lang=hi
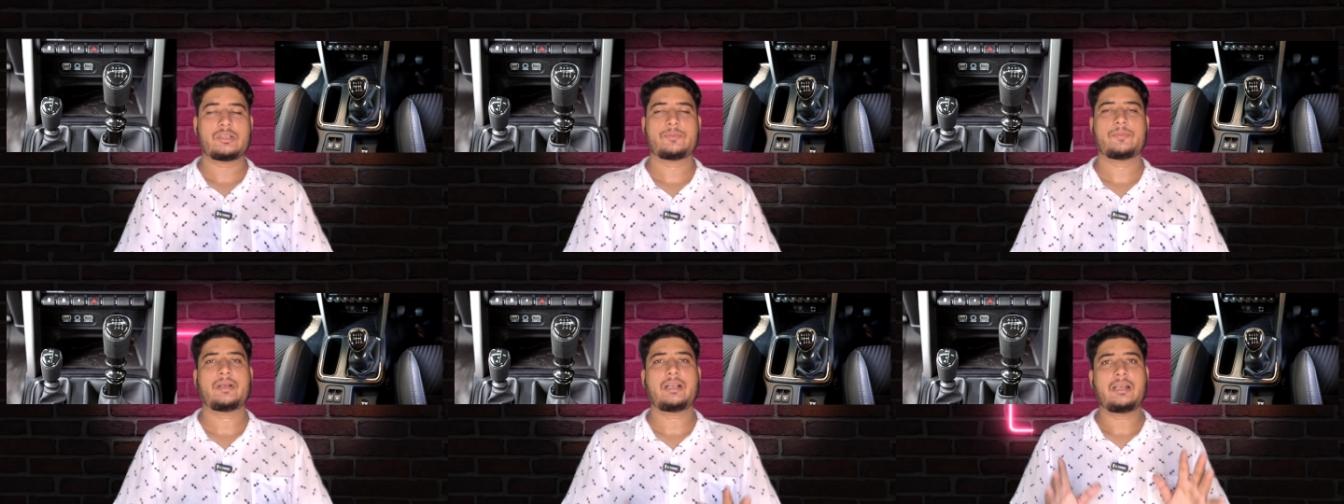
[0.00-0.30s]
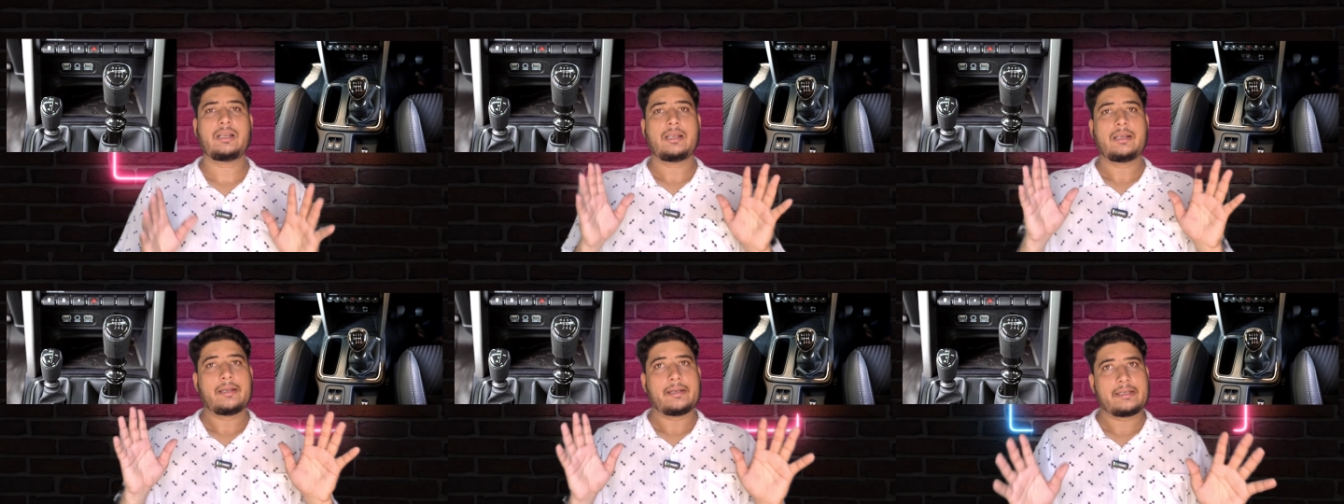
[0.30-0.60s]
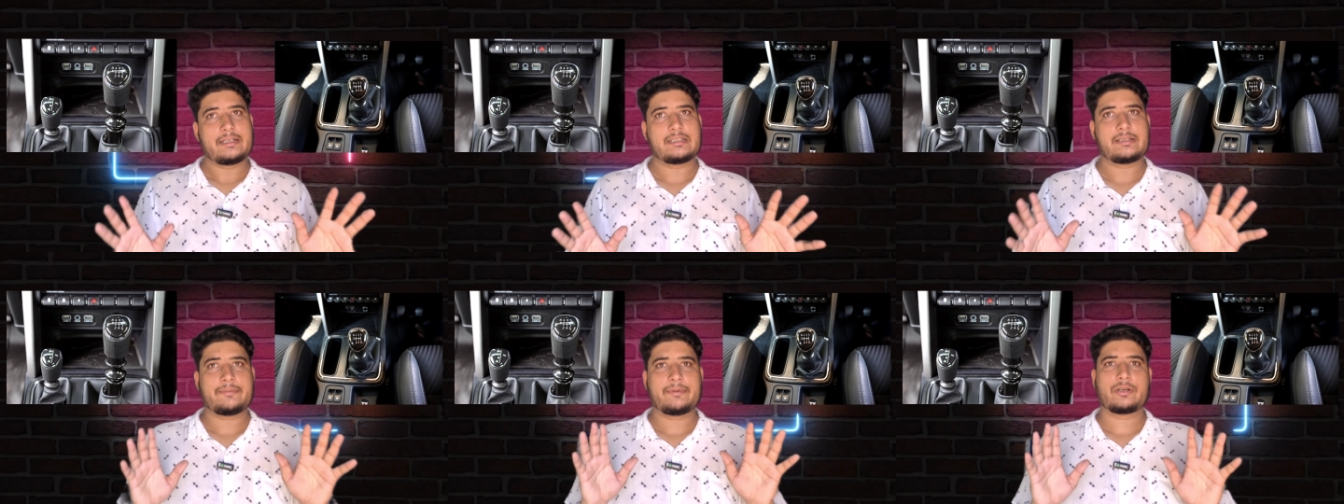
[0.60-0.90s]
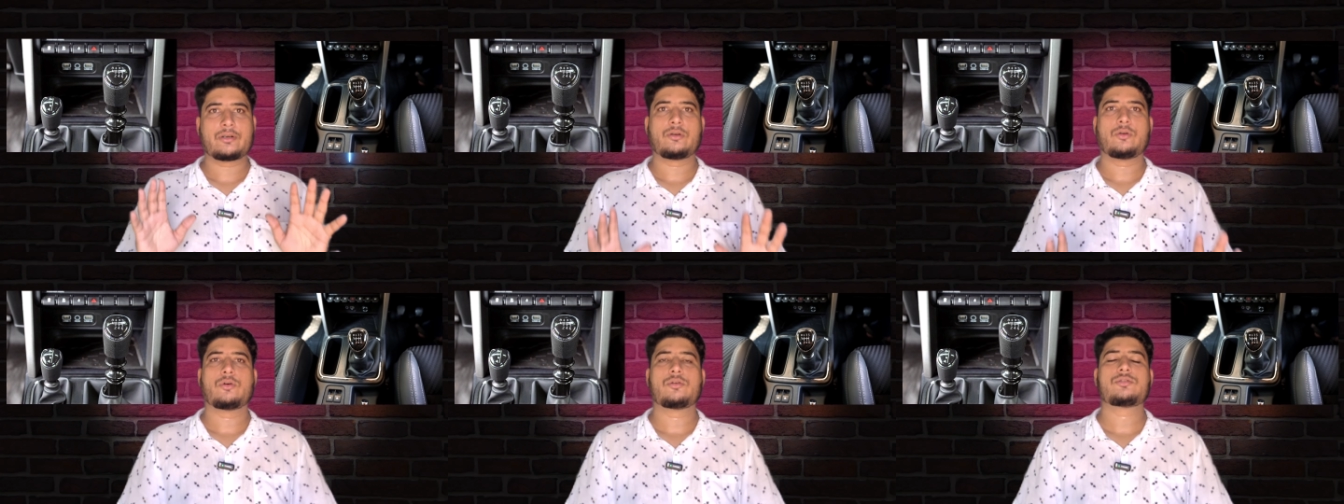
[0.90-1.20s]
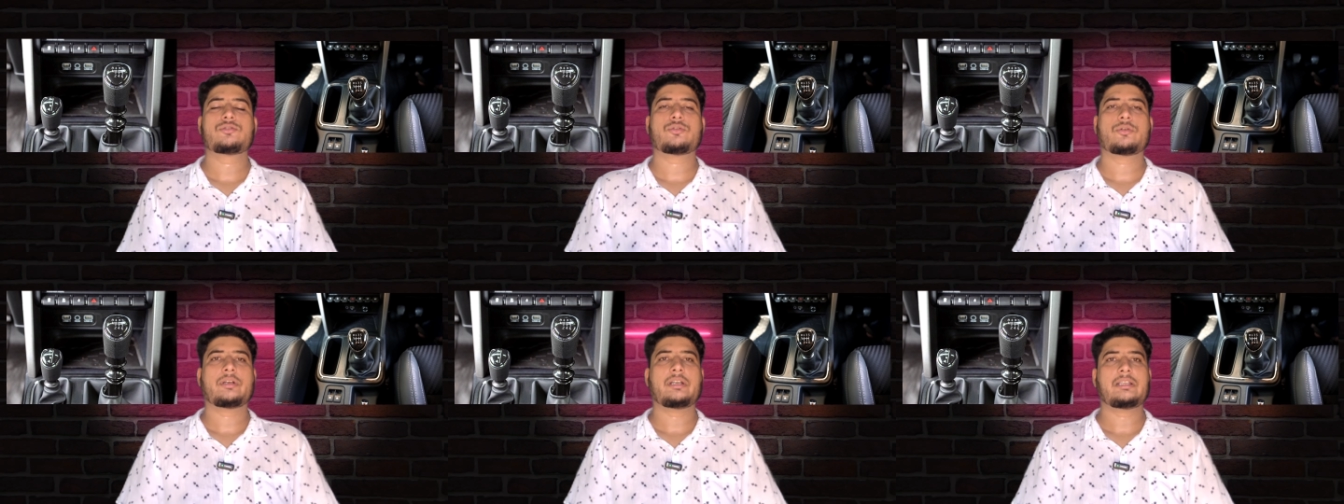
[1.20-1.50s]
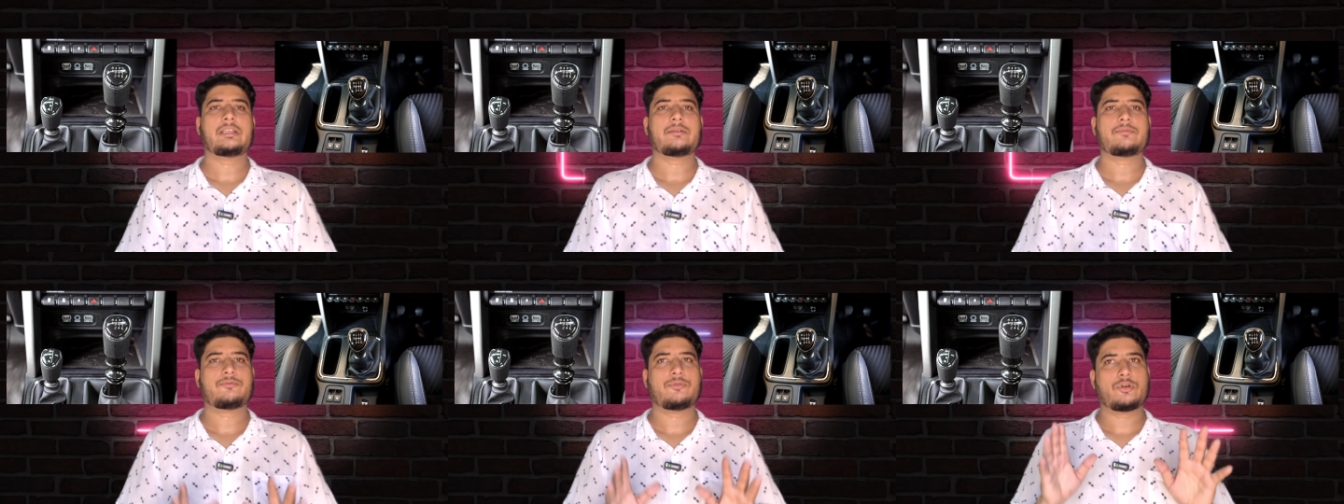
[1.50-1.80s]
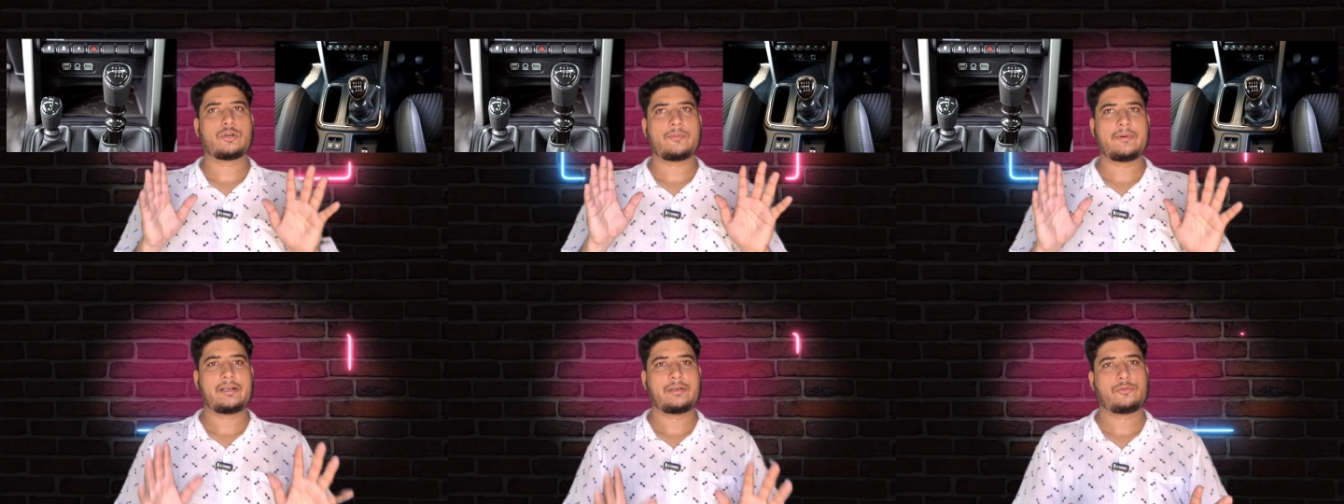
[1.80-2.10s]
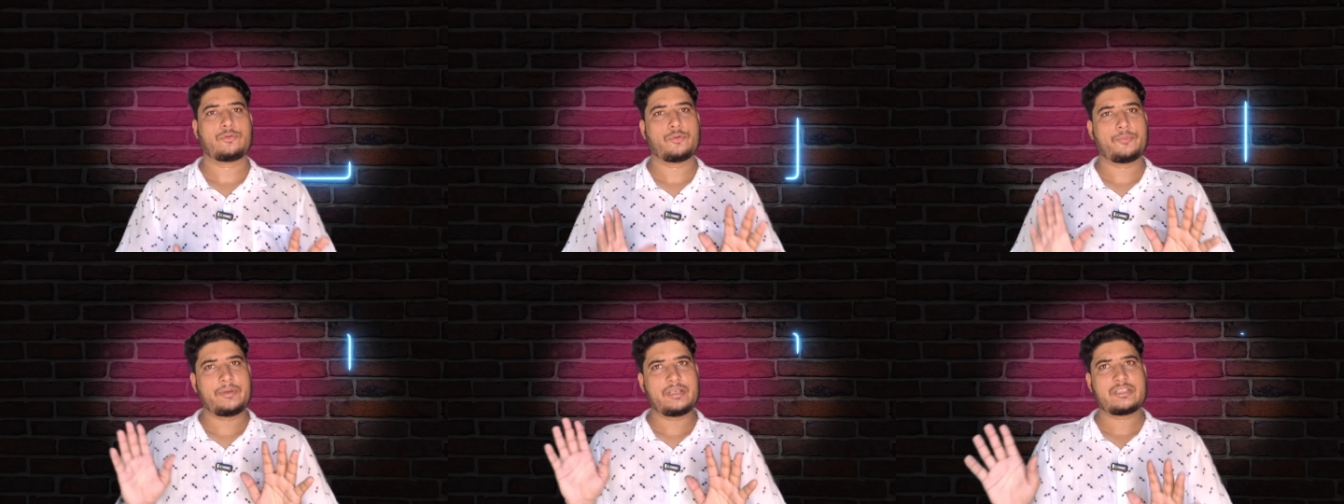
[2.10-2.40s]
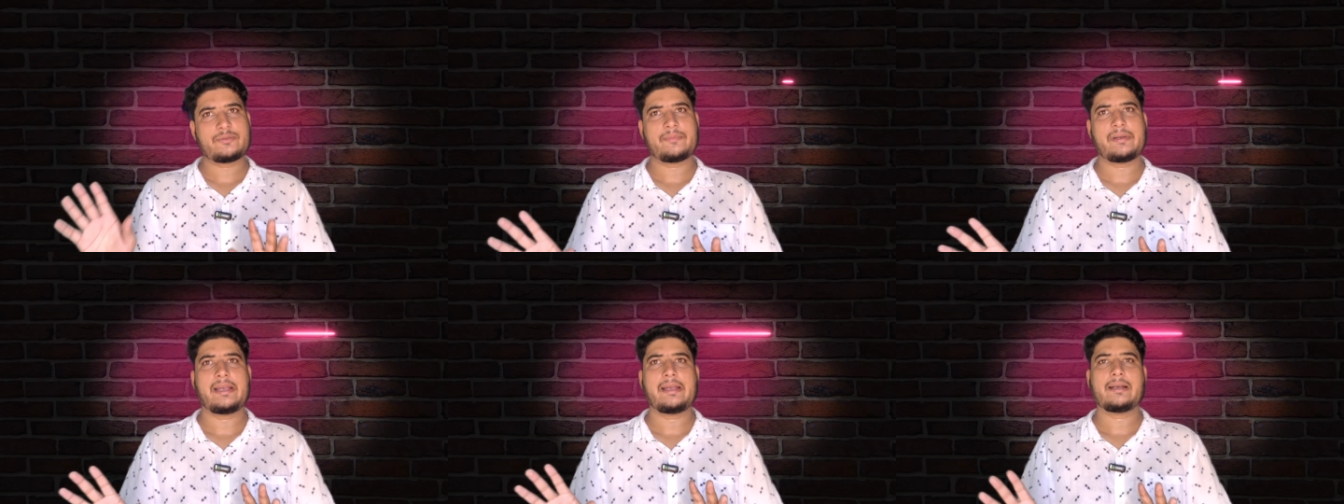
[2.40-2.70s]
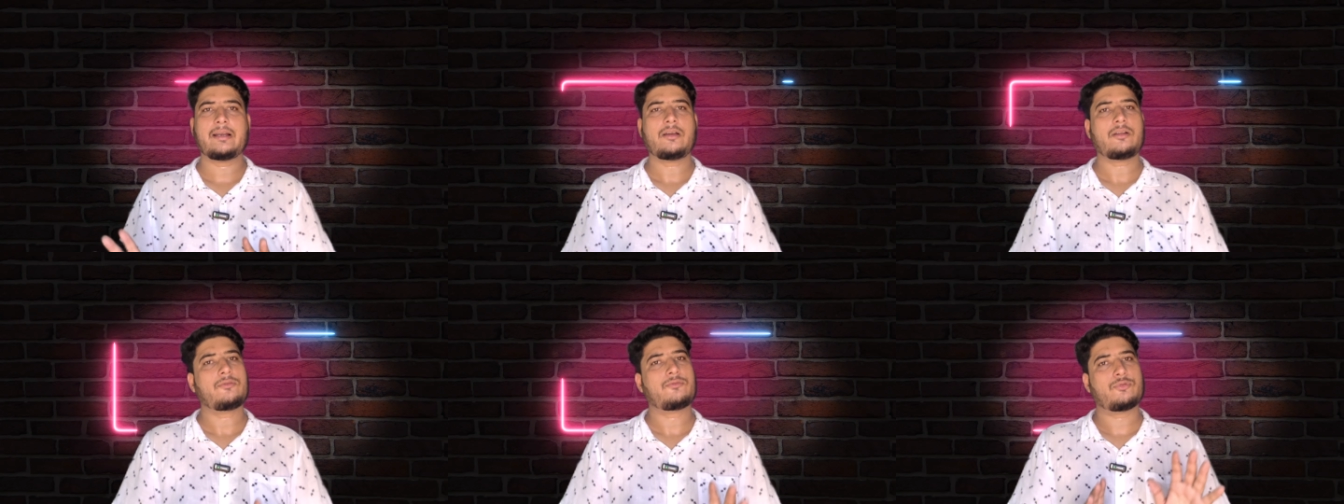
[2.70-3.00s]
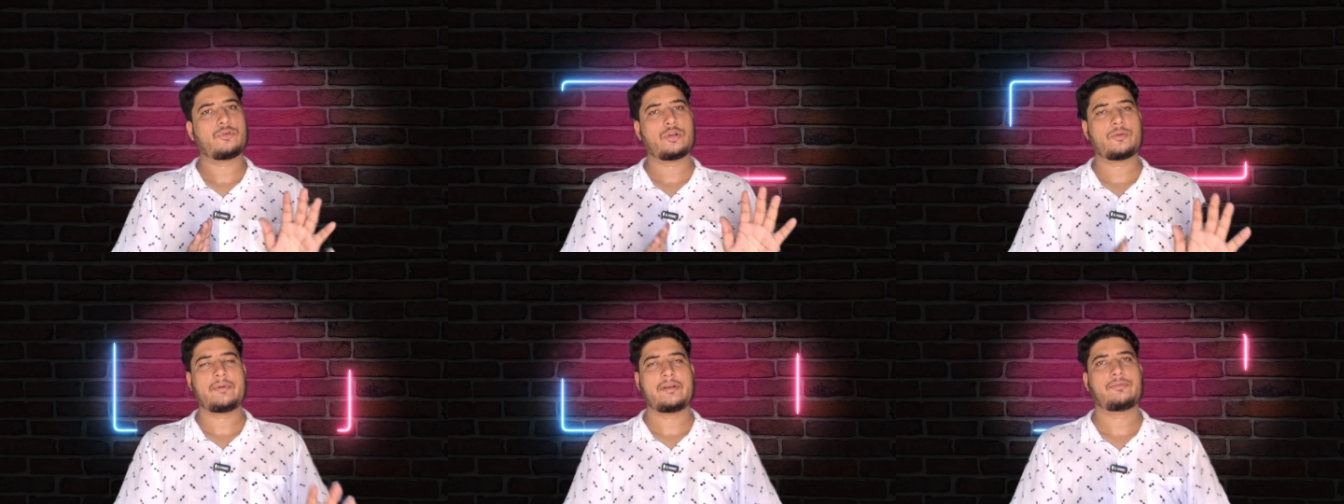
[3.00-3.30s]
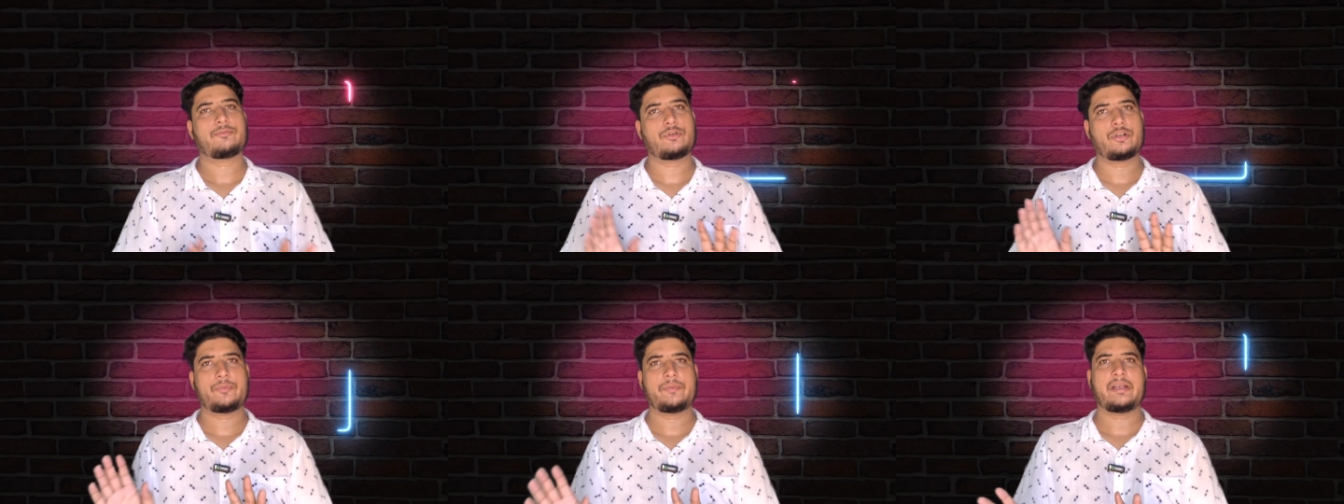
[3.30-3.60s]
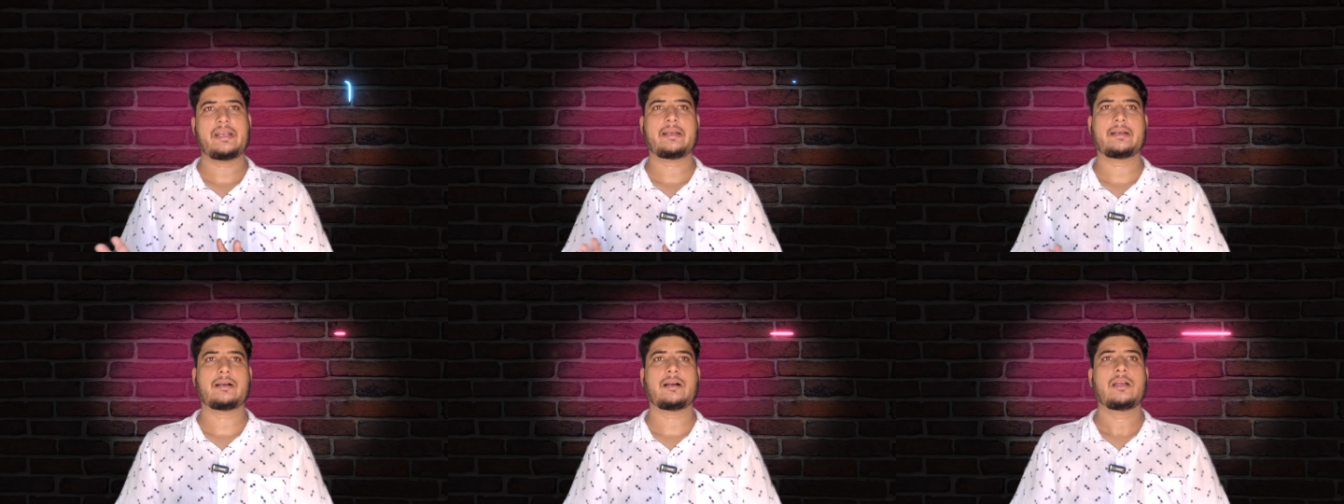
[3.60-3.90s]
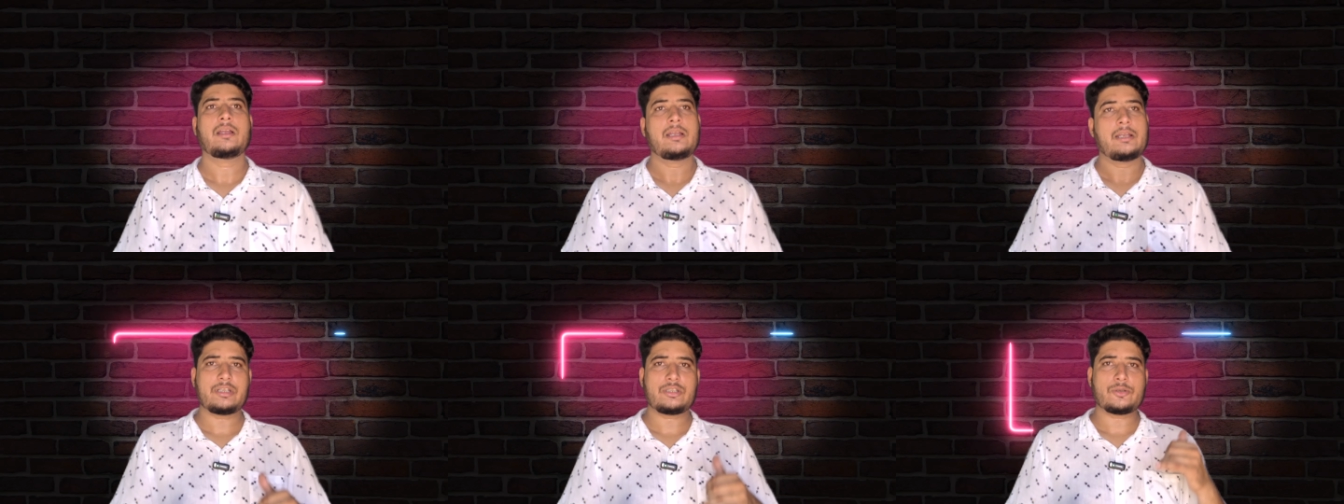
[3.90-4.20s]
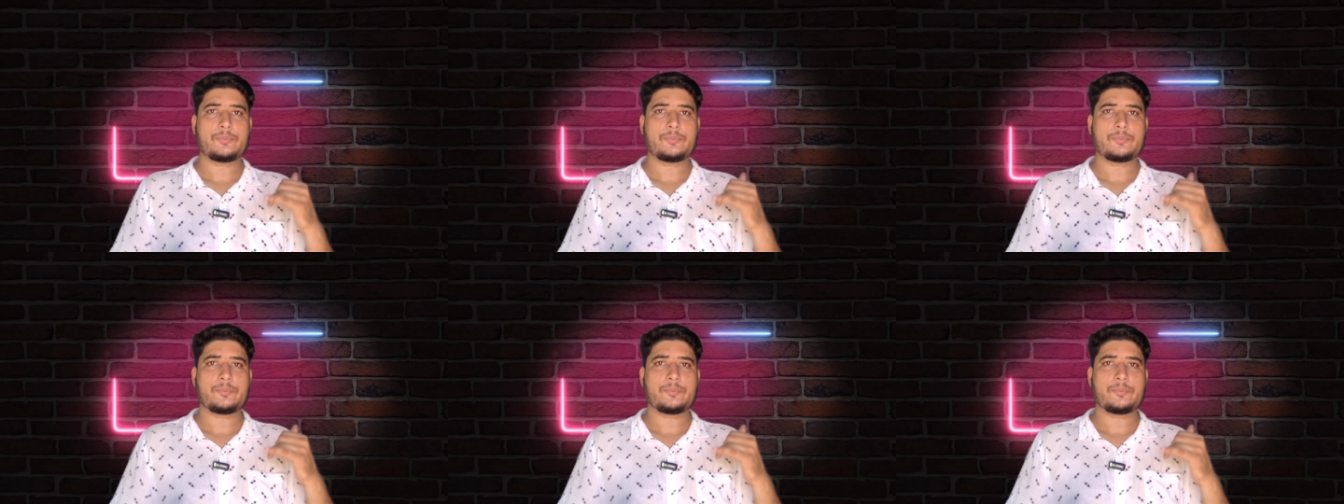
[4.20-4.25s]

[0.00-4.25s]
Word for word: मतलब कि जब ये लॉन्च होगी तब फोर बाई टू भी इसमें आएगा और फोर बाई फोर भी आएगा